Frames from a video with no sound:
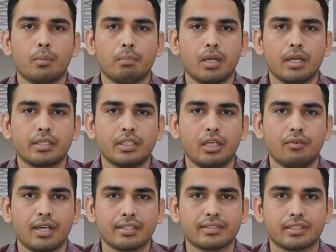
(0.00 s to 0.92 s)
ब्लड
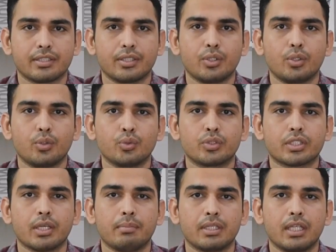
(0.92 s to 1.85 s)
दिलवा सकते हो
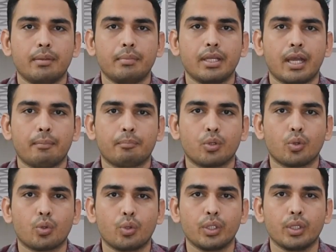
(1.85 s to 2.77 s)
उसके बदले में आपको
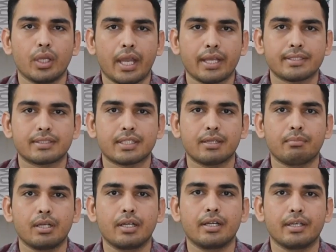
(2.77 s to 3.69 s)
कोई एक्स्ट्रा
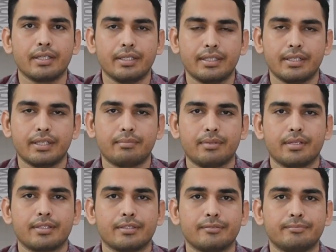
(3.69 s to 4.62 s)
ब्लड नहीं देना पड़ता